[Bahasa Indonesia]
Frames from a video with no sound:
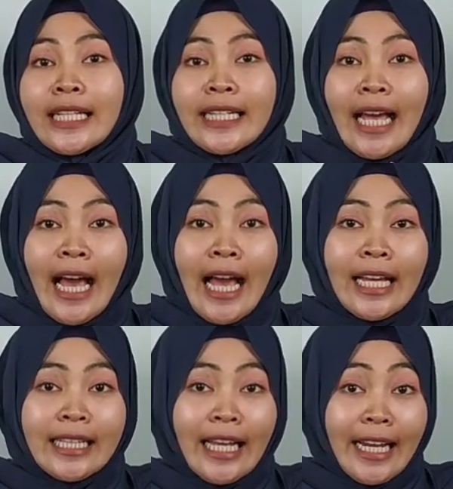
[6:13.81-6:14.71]

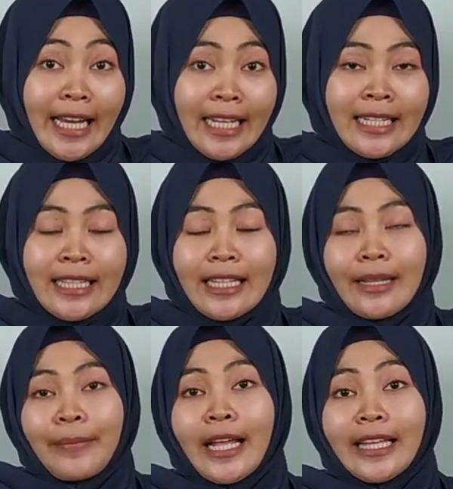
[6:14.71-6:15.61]
Nah, kalian
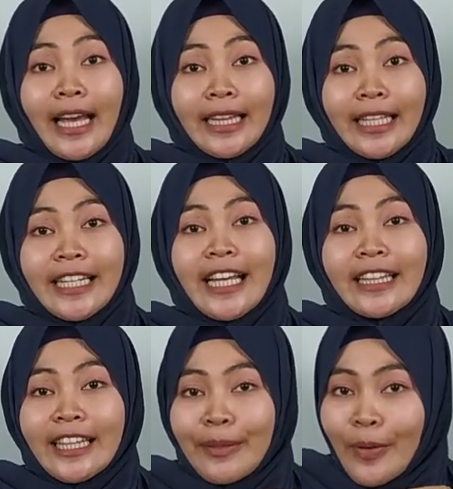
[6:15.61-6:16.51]
tetap hati-hati
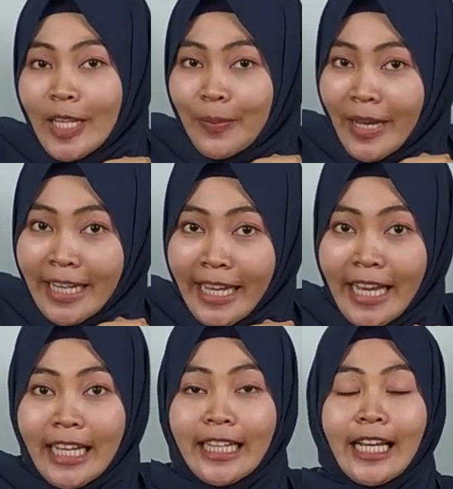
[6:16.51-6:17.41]
dan tetap waspada
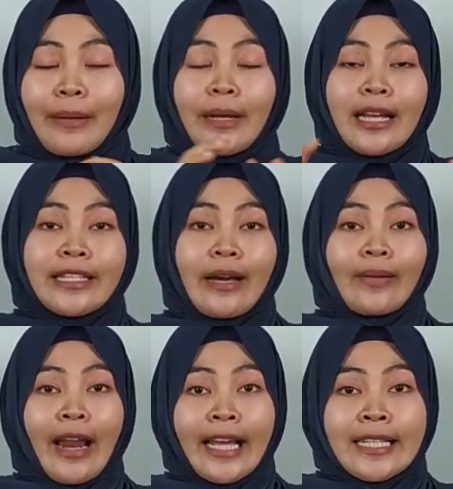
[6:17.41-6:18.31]
ya ketika belanja
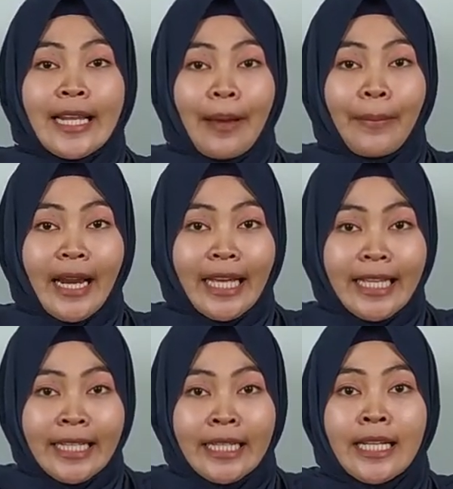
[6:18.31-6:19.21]
online senapan
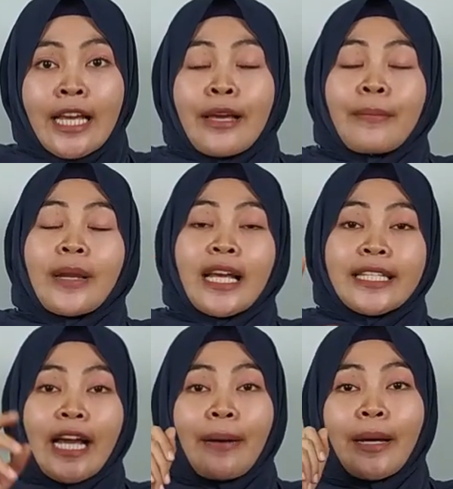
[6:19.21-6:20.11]
angin.
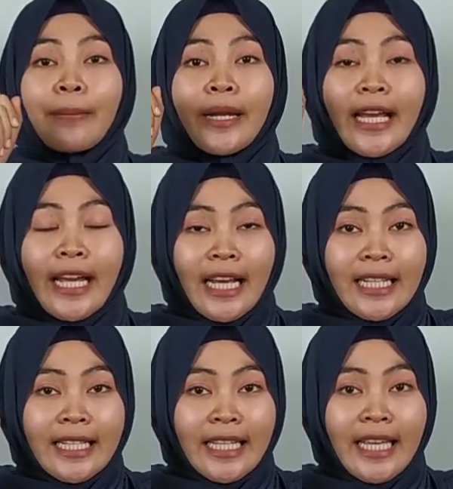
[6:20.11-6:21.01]
Belanja aman
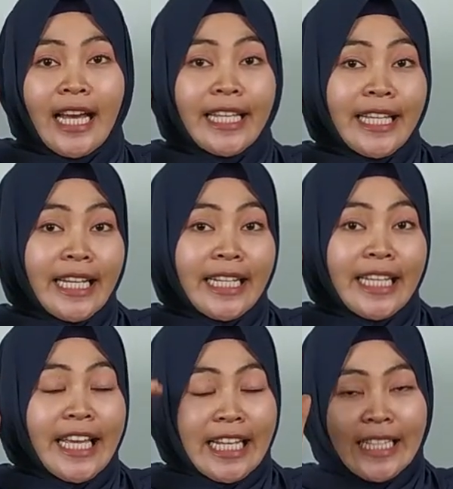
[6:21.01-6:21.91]
bergaransi hanya
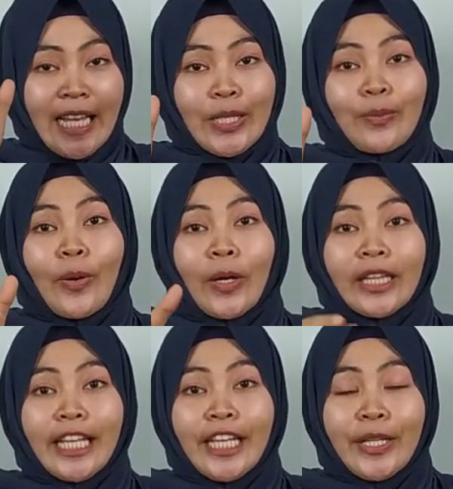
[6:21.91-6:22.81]
di GSA
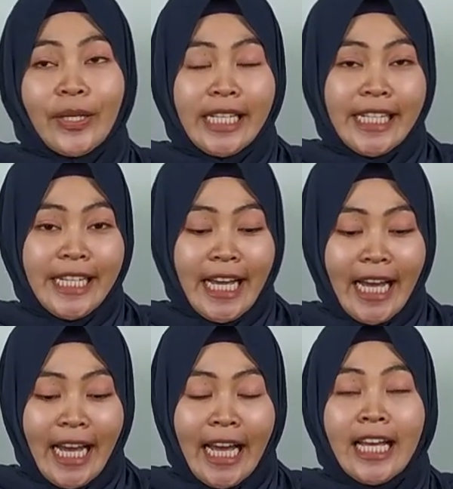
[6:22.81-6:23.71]
Sport
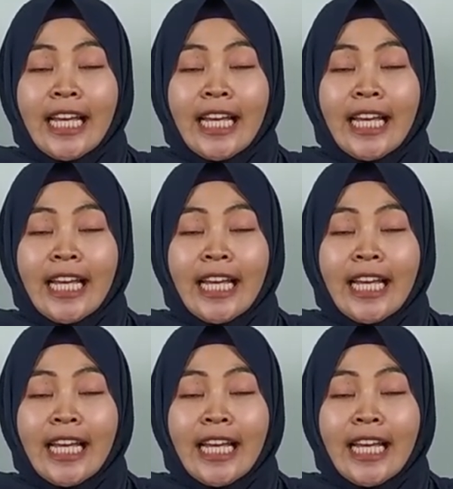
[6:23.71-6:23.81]
Indonesia.